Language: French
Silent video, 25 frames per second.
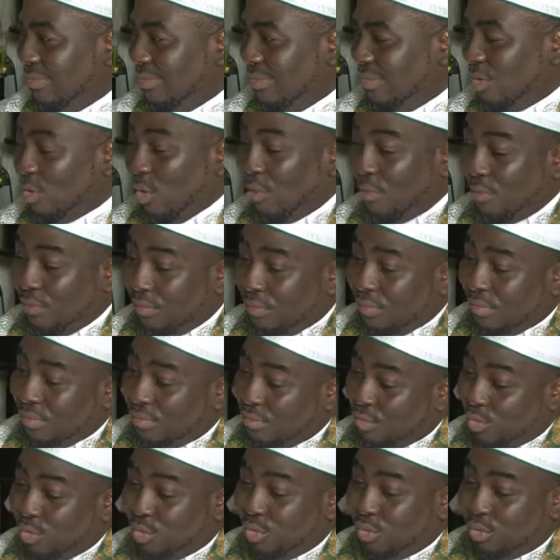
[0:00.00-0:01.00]
Sauf
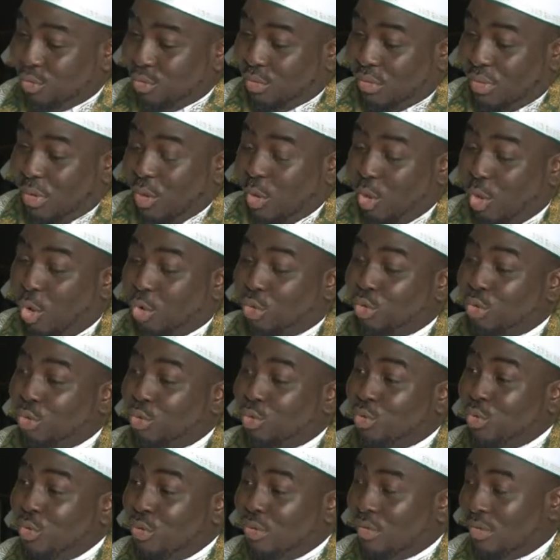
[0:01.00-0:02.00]
juste lors de
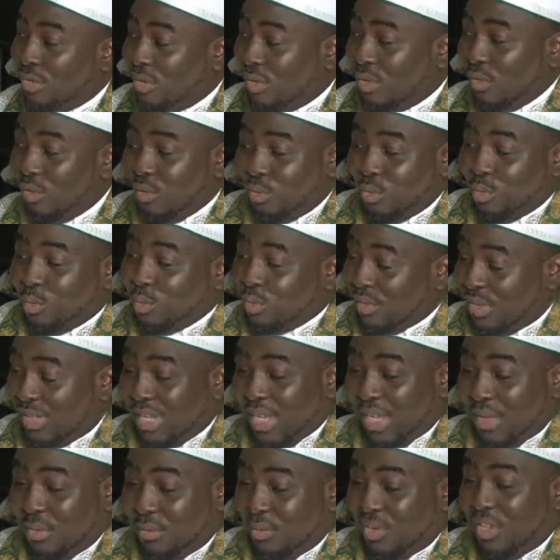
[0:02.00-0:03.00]
culte que vous, il
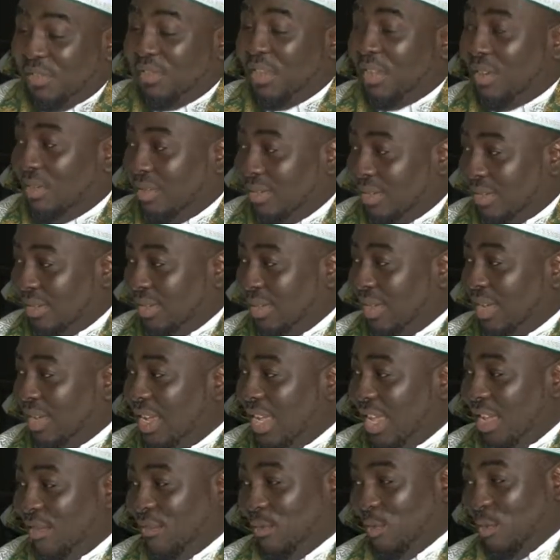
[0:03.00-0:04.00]
y a une différence.
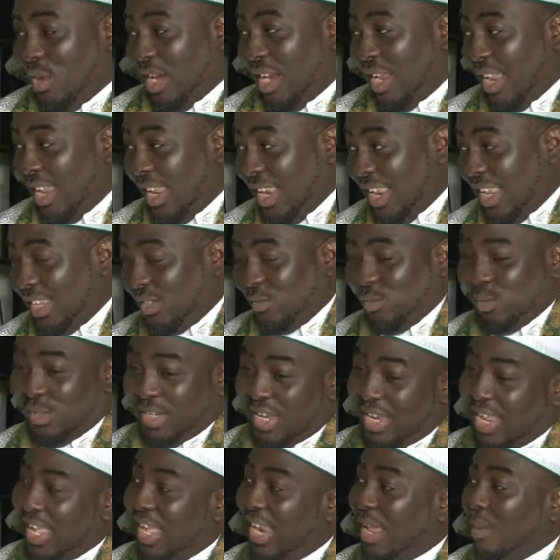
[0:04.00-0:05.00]
Ils vont à l'église, vous
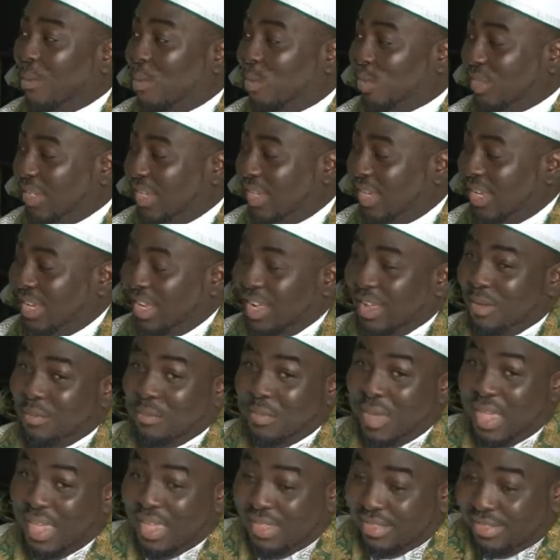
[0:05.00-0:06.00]
allez à la mosquée.
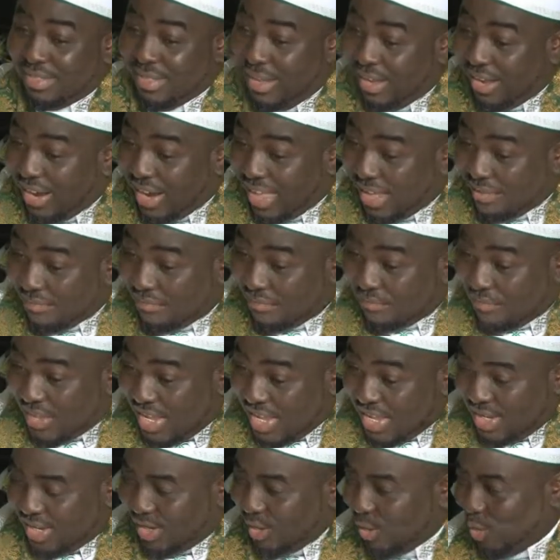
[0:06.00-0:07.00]
Mais dans la
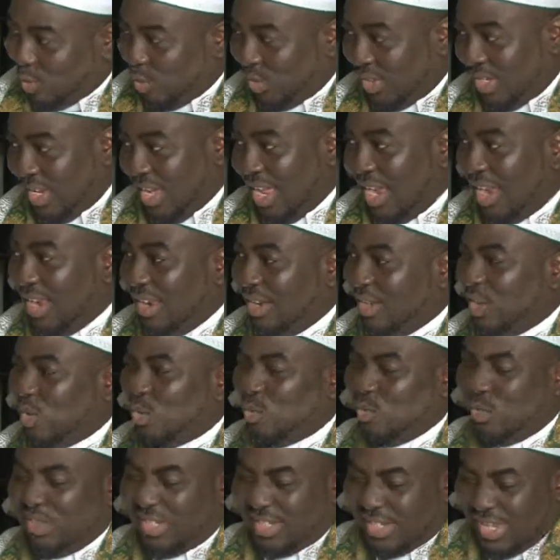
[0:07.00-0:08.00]
vie sociale,
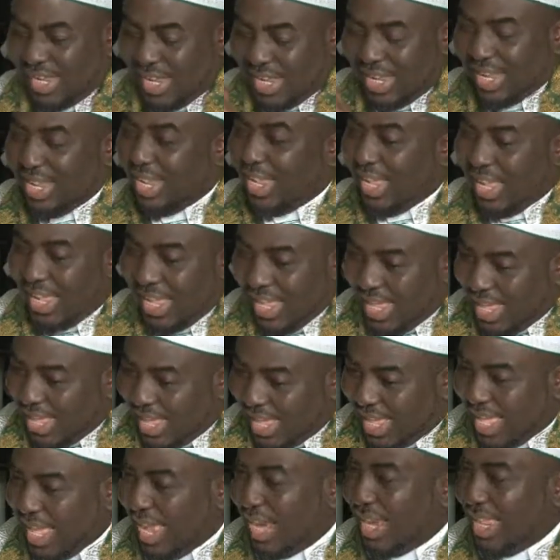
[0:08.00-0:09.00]
tout est
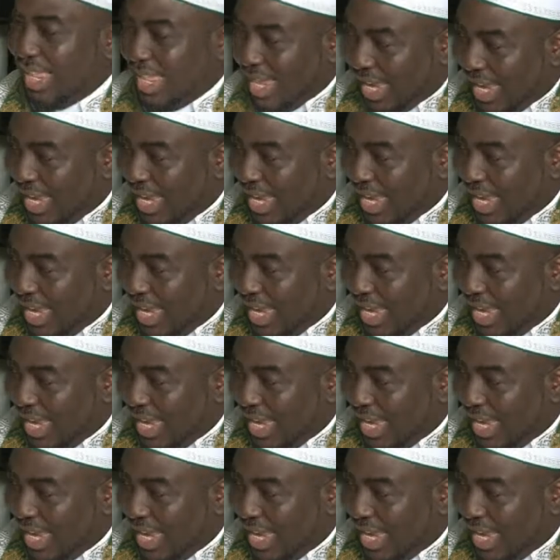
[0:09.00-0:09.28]
égal, il y a